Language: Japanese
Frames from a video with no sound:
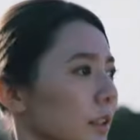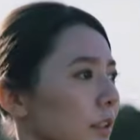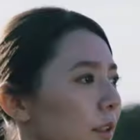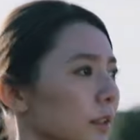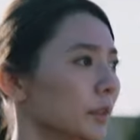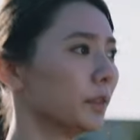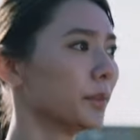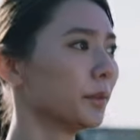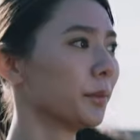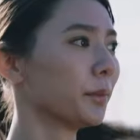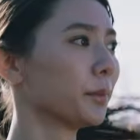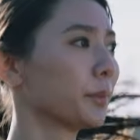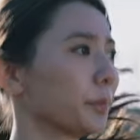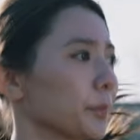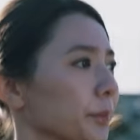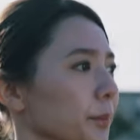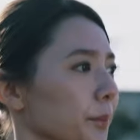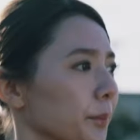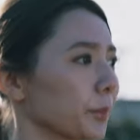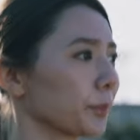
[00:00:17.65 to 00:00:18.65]
怪我で引
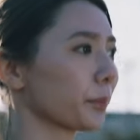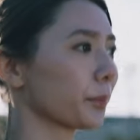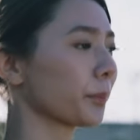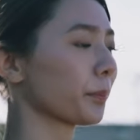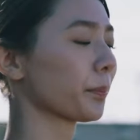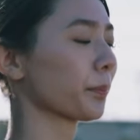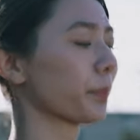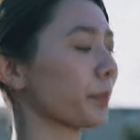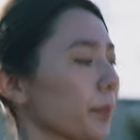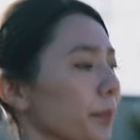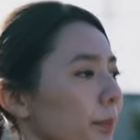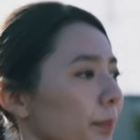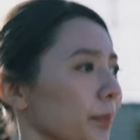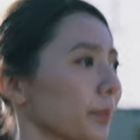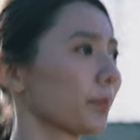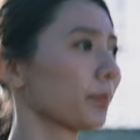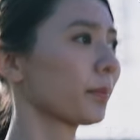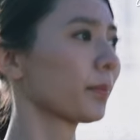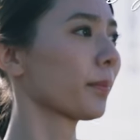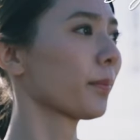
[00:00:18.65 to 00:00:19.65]
退した元
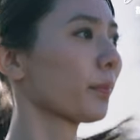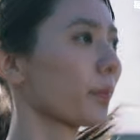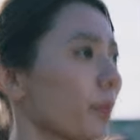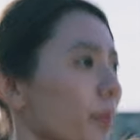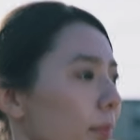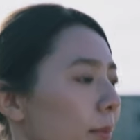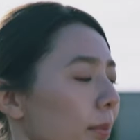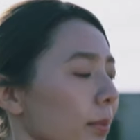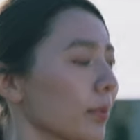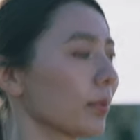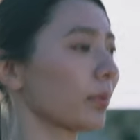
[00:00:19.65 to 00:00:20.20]
マラソンラン